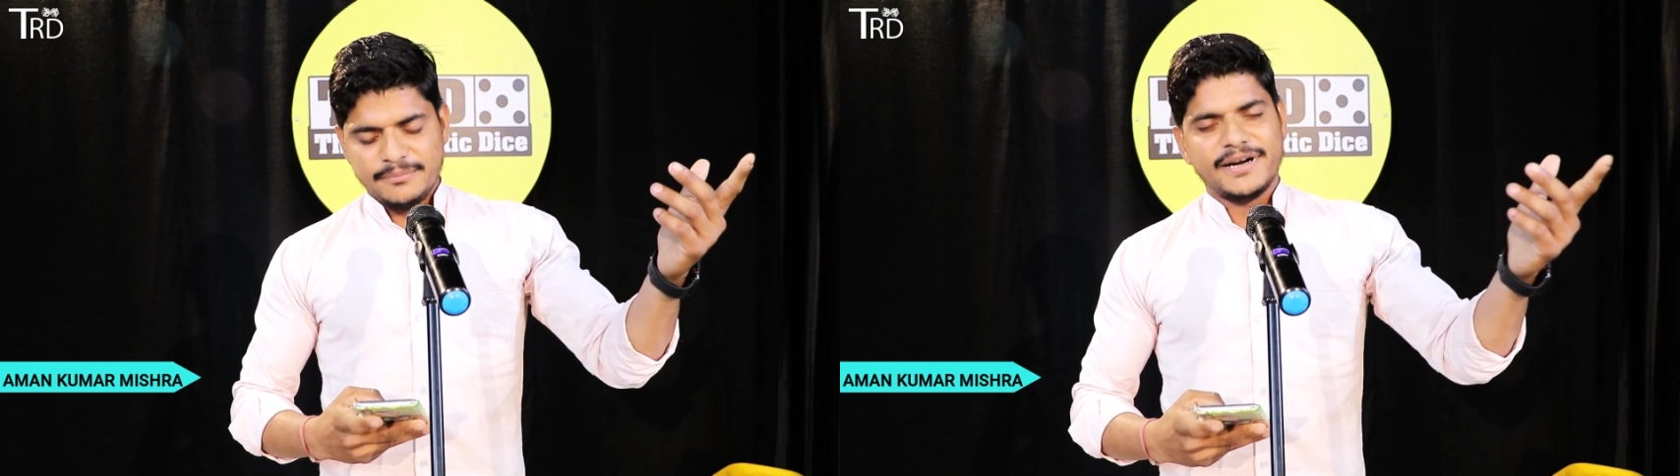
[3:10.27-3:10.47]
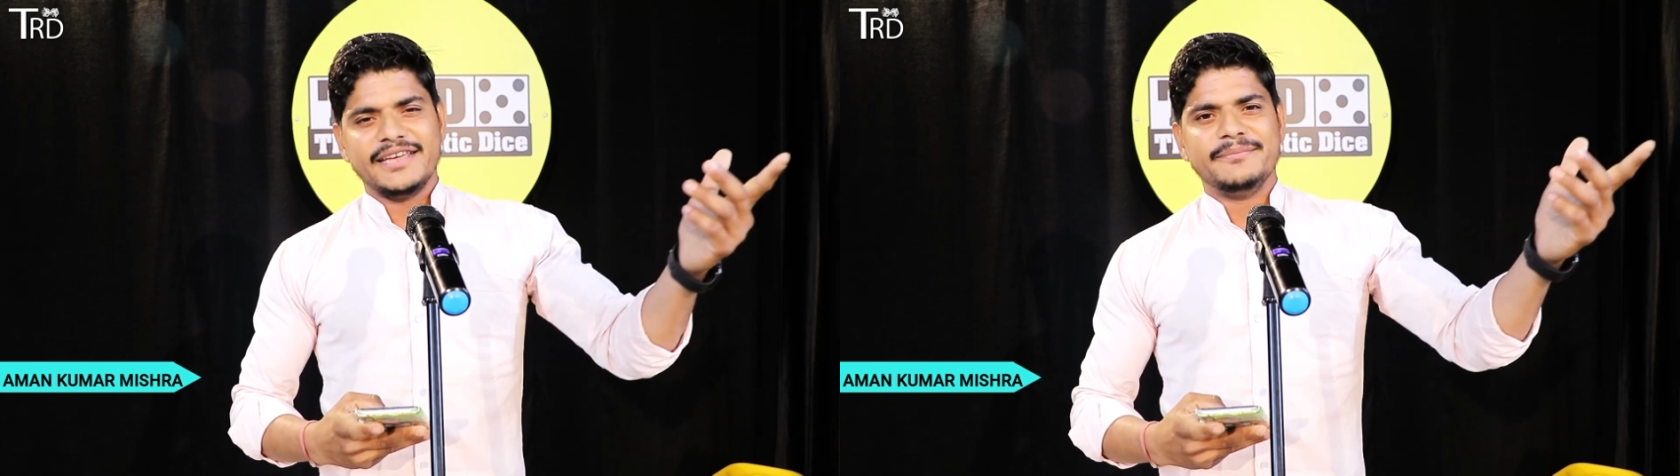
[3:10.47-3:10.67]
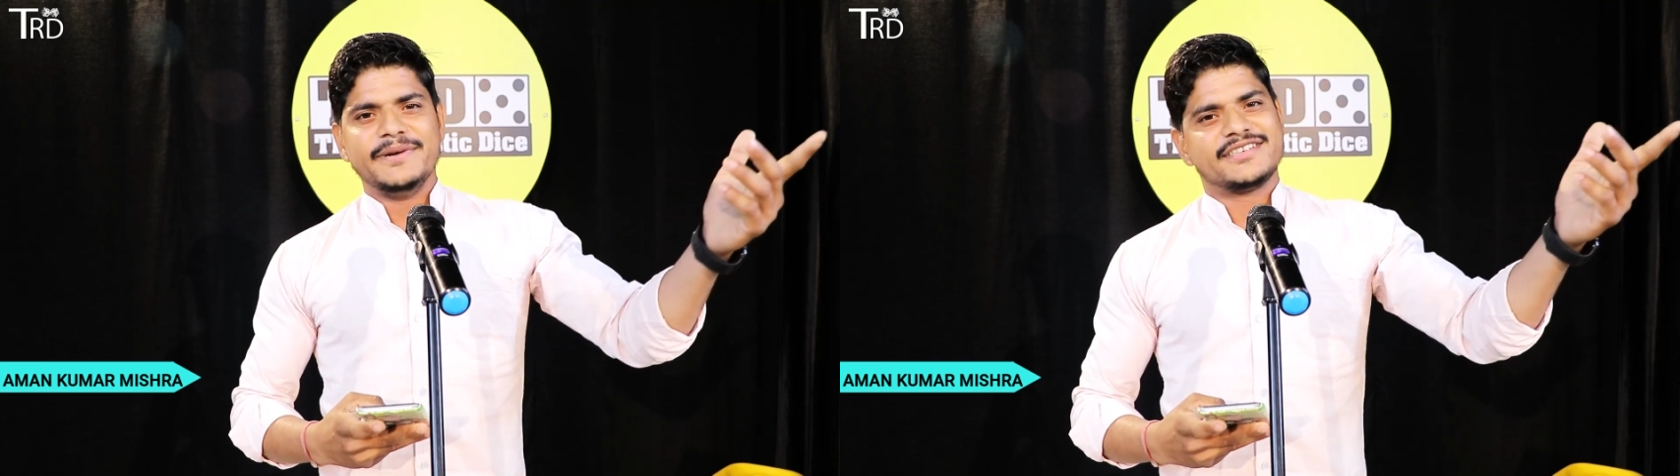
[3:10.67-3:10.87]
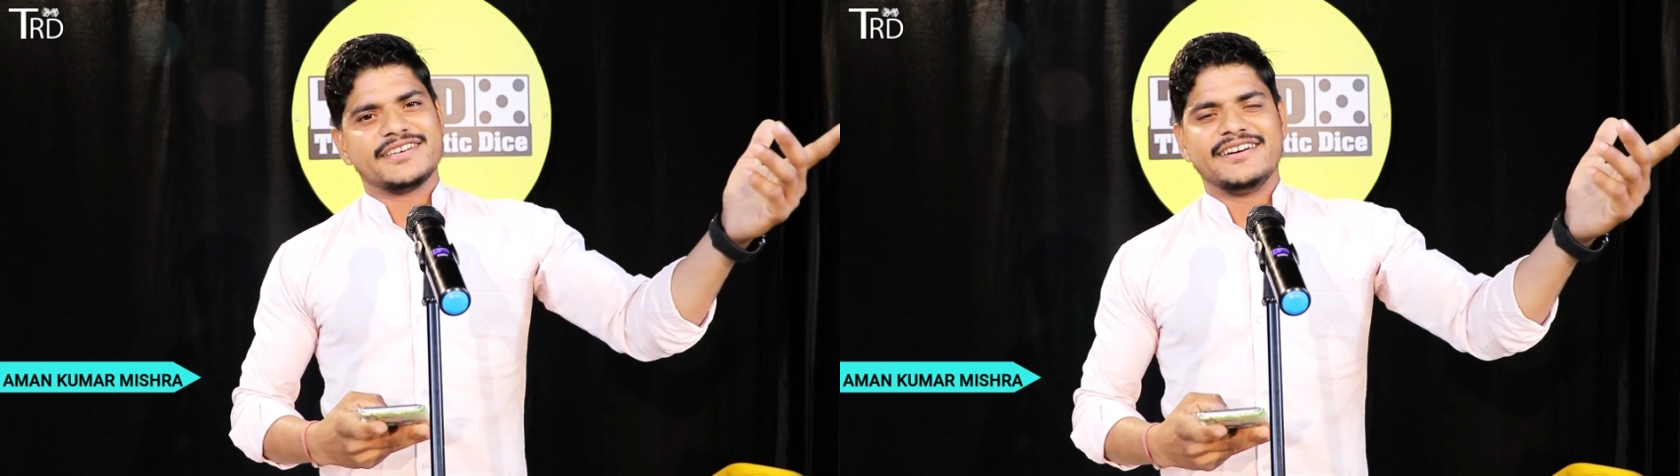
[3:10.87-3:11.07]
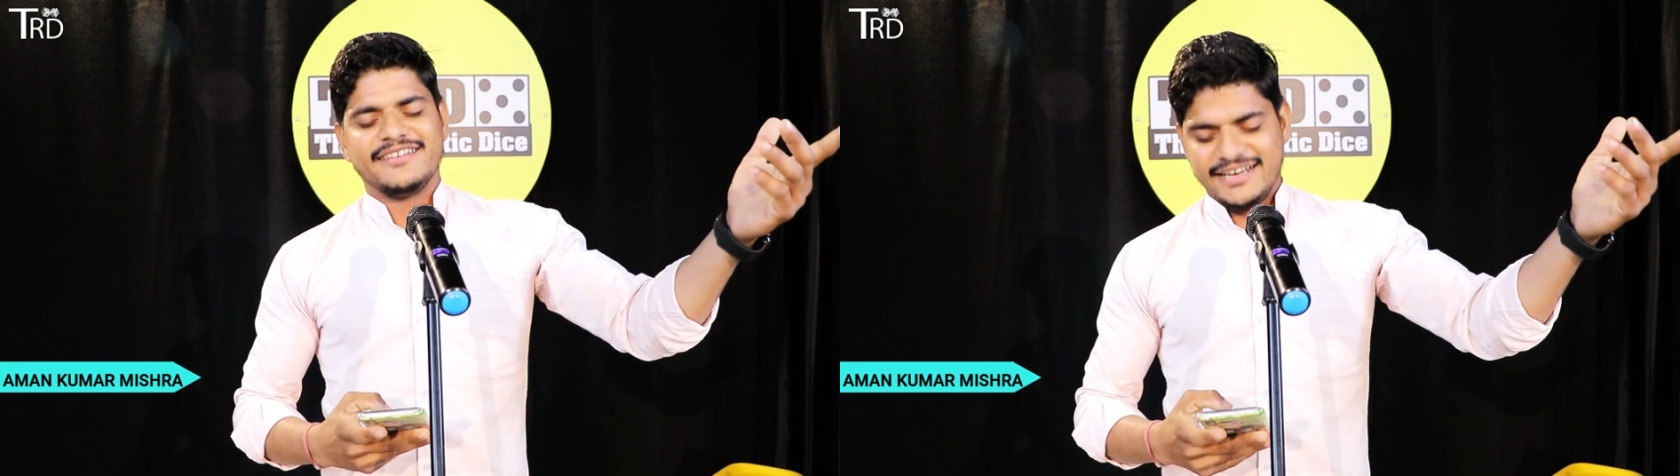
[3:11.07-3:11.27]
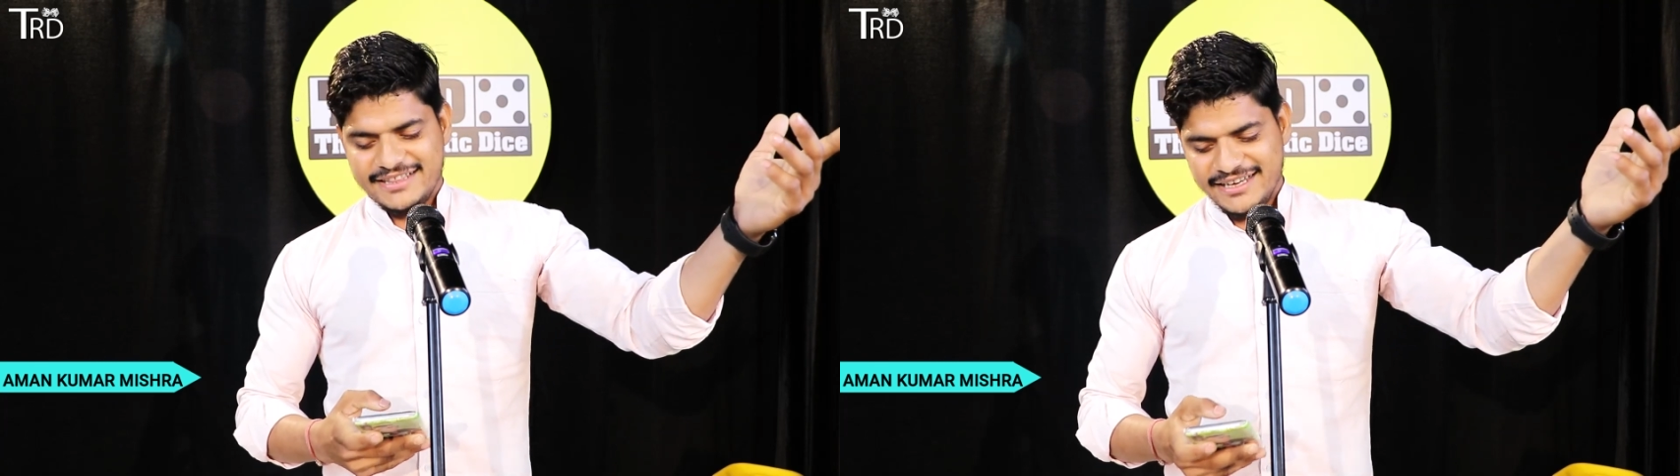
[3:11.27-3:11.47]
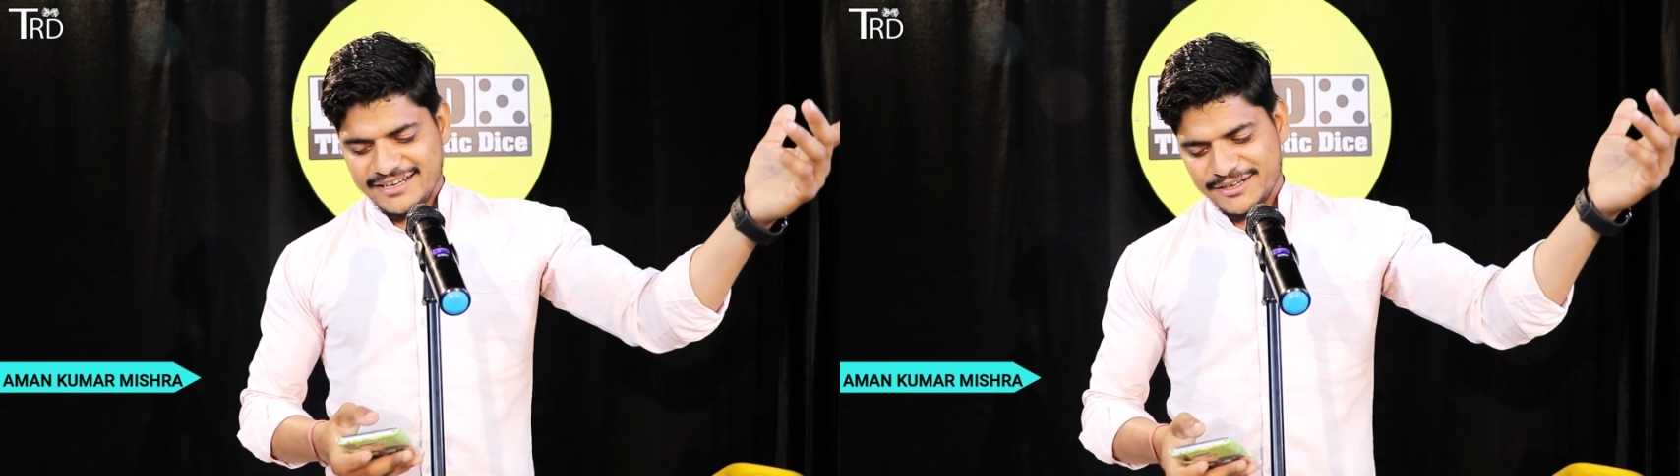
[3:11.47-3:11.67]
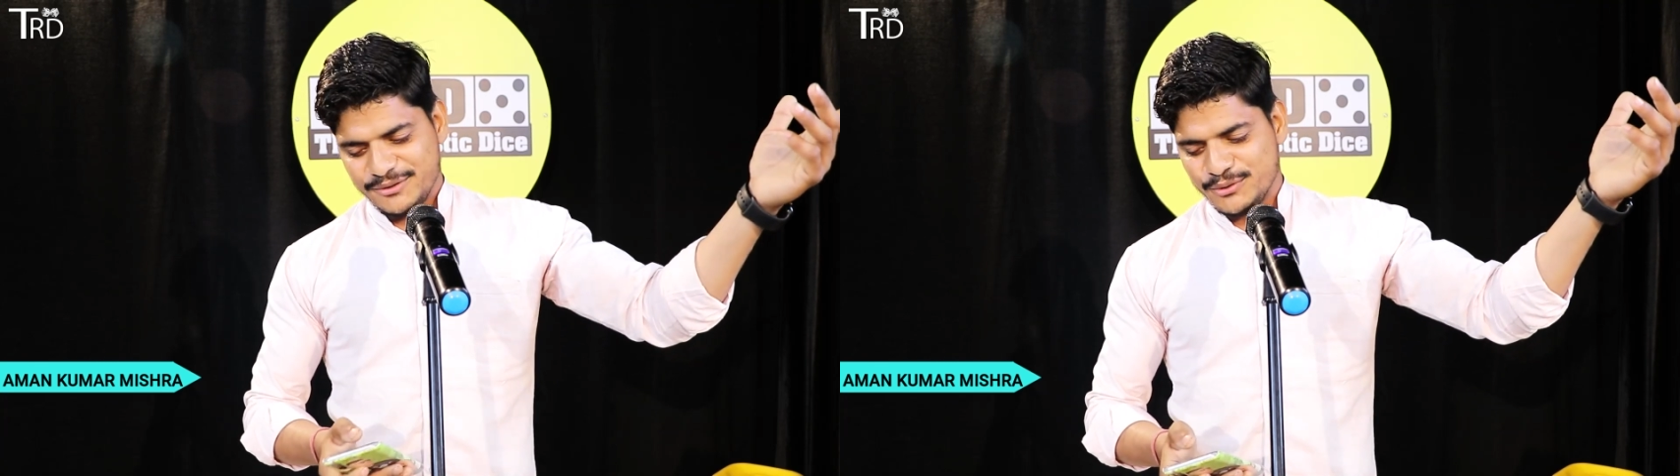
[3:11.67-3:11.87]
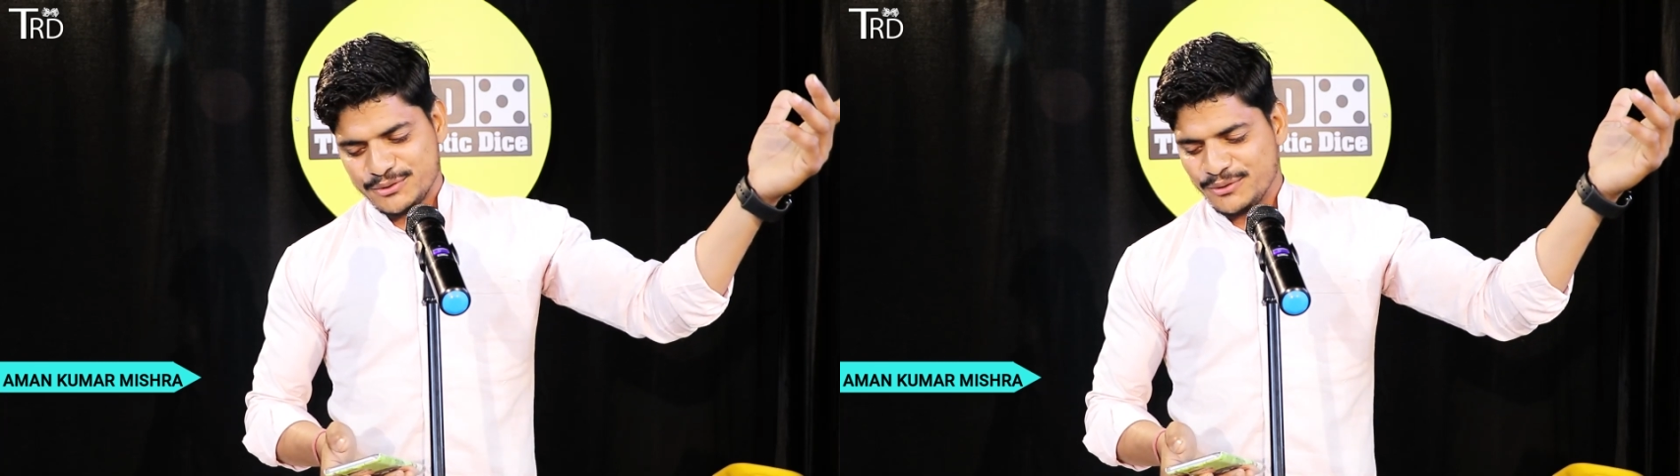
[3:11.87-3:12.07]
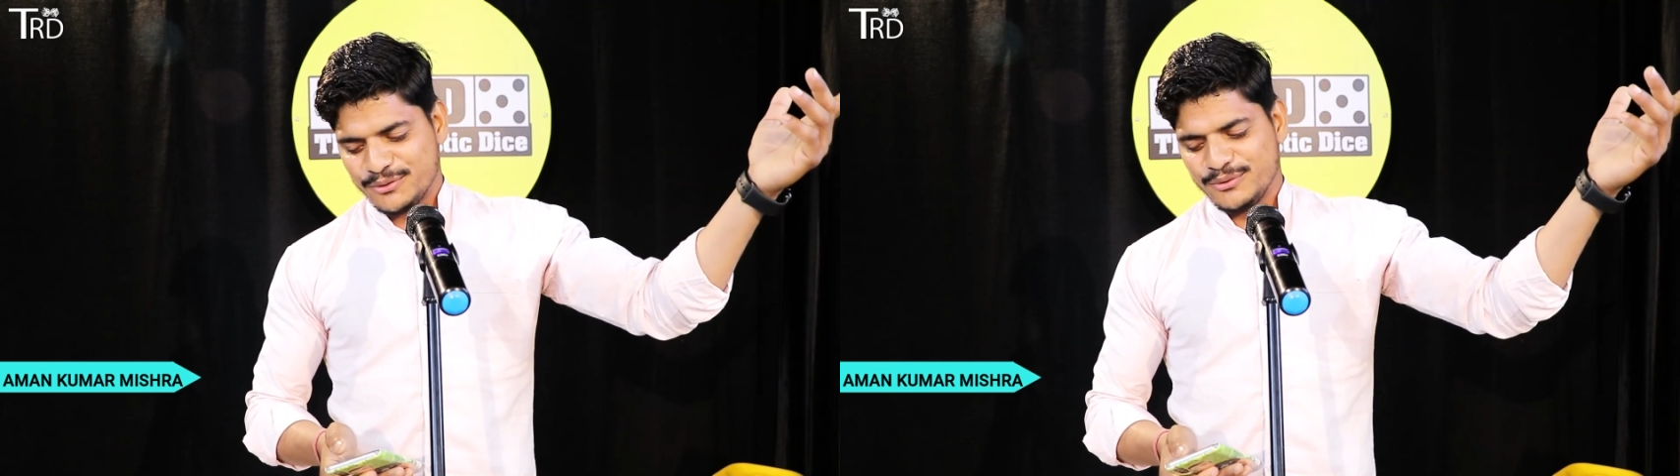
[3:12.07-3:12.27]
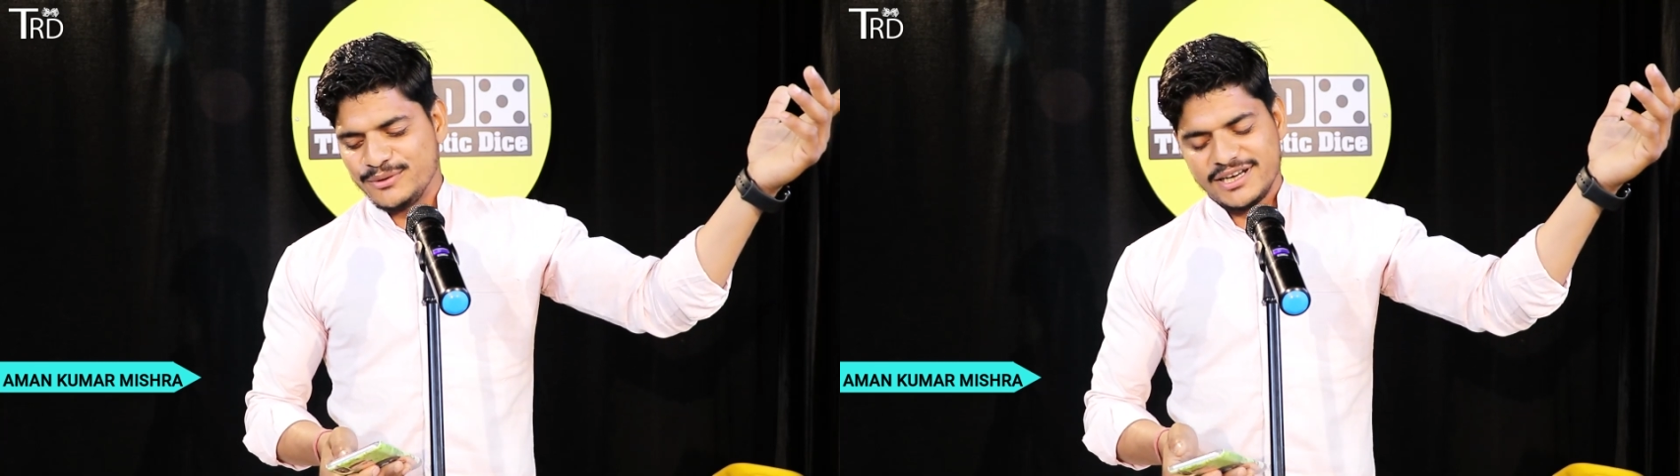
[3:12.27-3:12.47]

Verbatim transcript: बड़े बेचैन रहते हैं दूसरों को